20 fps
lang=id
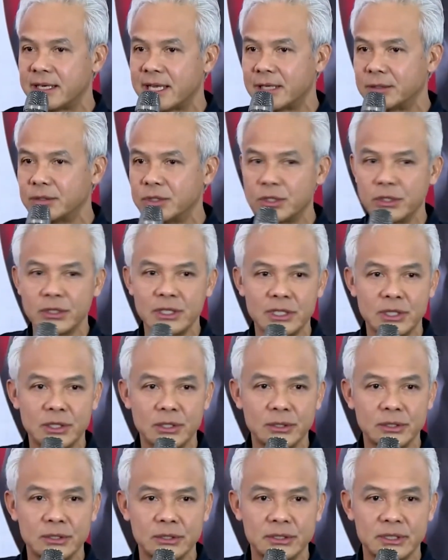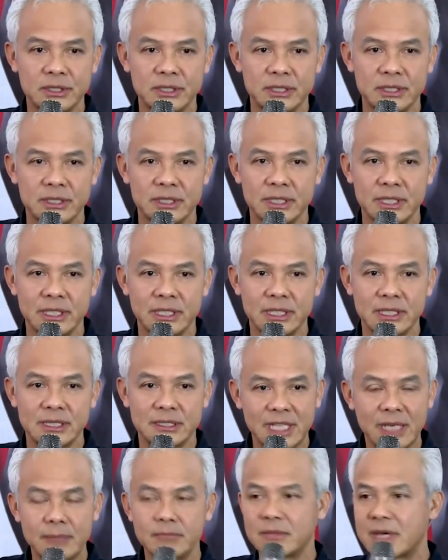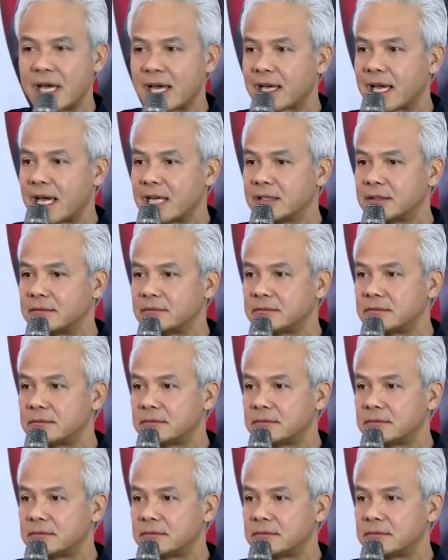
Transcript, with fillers: Dan untuk itu eh, tim akan